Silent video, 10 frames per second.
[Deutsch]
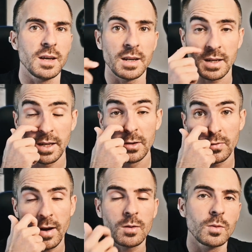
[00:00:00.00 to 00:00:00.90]

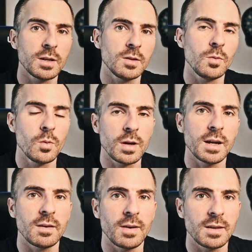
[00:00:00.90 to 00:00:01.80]
Energieschwankungen in
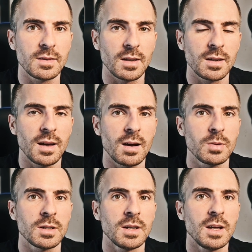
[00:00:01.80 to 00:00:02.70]
irgendeiner Weise drin
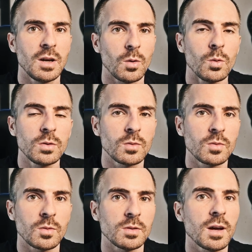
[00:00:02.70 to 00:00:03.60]
habe und,
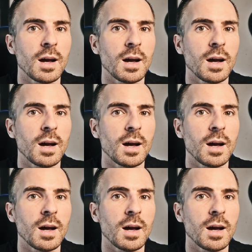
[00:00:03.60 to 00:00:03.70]
und, und.